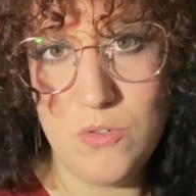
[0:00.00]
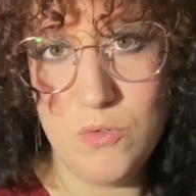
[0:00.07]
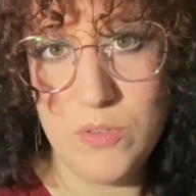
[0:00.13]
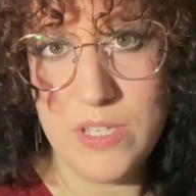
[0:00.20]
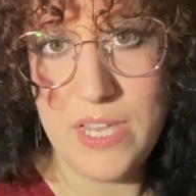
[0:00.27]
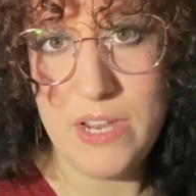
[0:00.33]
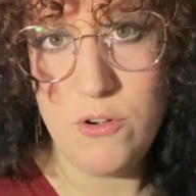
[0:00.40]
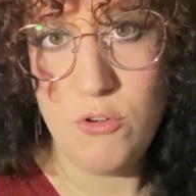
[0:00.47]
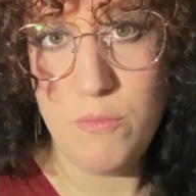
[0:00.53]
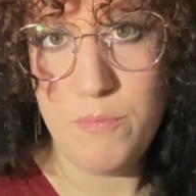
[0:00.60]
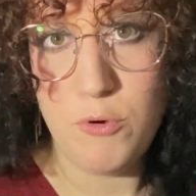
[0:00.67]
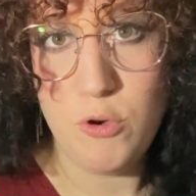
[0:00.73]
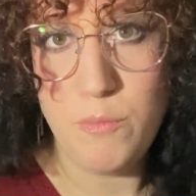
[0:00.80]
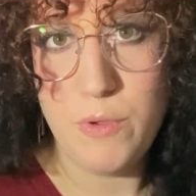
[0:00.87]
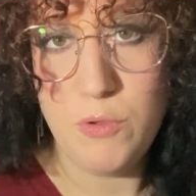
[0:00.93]
on est le
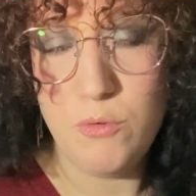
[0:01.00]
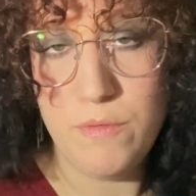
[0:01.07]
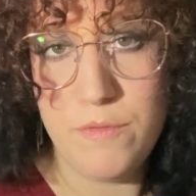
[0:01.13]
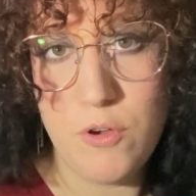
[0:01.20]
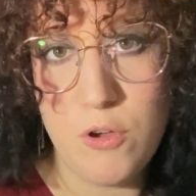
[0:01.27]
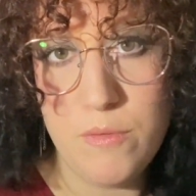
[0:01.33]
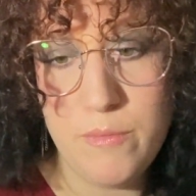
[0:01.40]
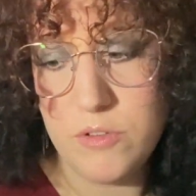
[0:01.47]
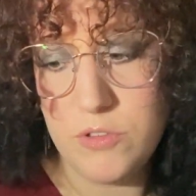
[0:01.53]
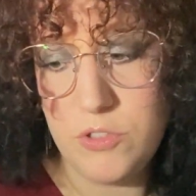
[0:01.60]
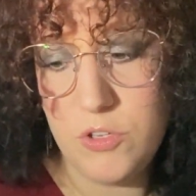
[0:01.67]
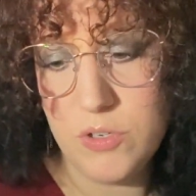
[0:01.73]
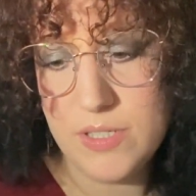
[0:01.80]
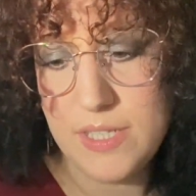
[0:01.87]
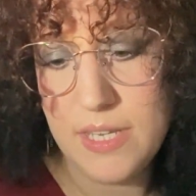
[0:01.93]
1er novembre.
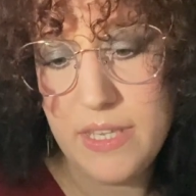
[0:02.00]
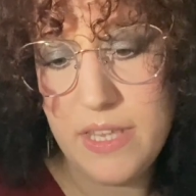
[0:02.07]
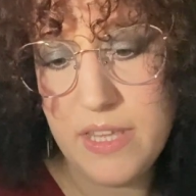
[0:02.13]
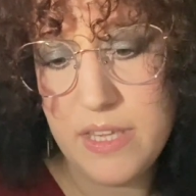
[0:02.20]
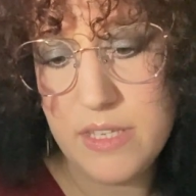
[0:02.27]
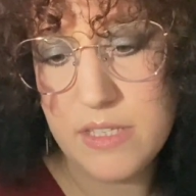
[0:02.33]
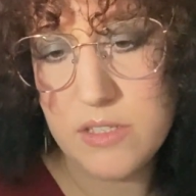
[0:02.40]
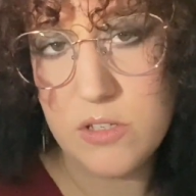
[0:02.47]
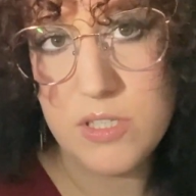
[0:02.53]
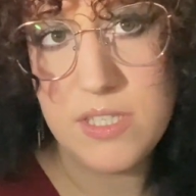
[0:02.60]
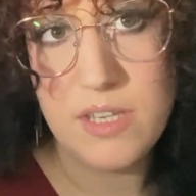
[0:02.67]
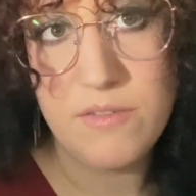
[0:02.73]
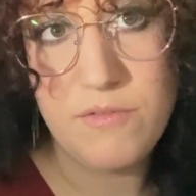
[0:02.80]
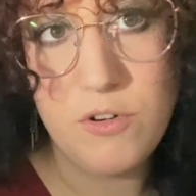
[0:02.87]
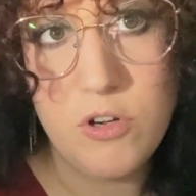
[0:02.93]
Dans un des
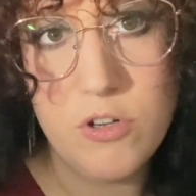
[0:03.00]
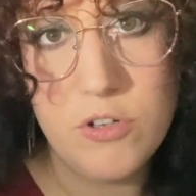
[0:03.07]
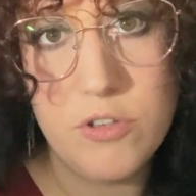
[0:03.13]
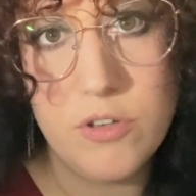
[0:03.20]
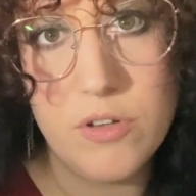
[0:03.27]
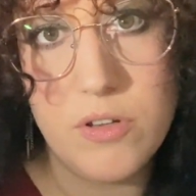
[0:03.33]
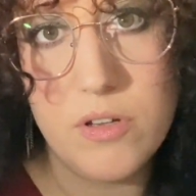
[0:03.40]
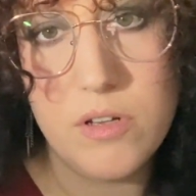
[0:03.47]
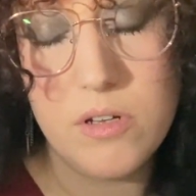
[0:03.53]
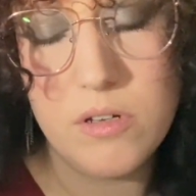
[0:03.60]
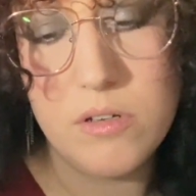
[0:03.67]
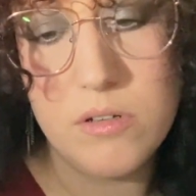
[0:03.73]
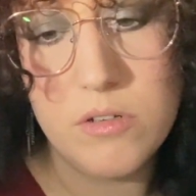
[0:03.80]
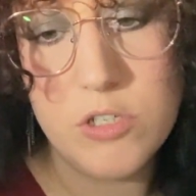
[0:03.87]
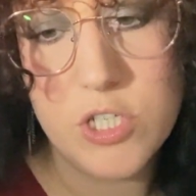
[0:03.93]
anciens vlogs,
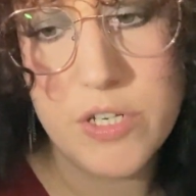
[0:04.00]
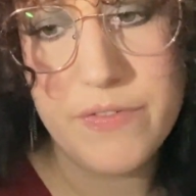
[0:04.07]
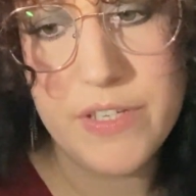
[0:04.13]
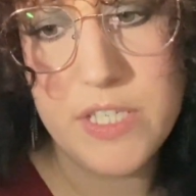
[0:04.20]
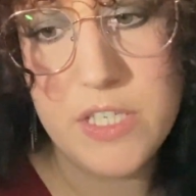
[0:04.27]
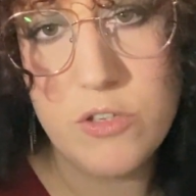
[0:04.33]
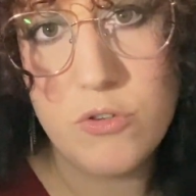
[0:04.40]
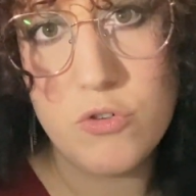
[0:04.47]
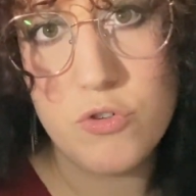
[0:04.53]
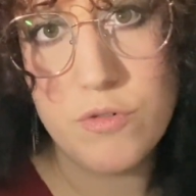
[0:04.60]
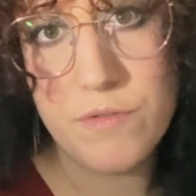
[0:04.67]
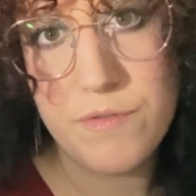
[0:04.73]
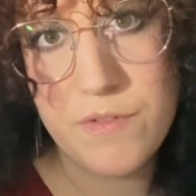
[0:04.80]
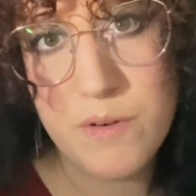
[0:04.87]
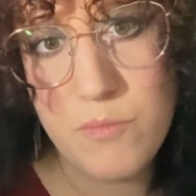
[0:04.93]
euh, j'avais dit que je
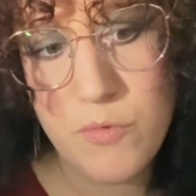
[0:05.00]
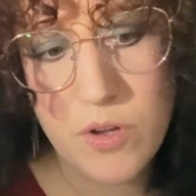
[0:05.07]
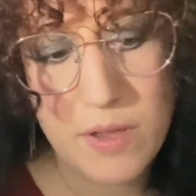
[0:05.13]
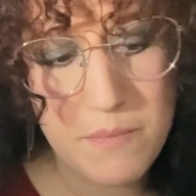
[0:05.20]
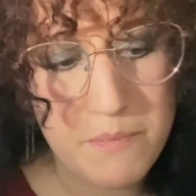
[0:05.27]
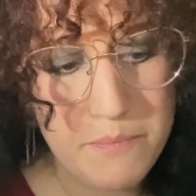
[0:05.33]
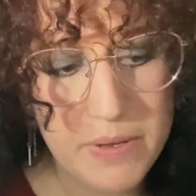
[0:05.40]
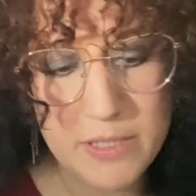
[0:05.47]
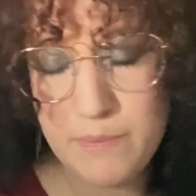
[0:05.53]
filmerais pas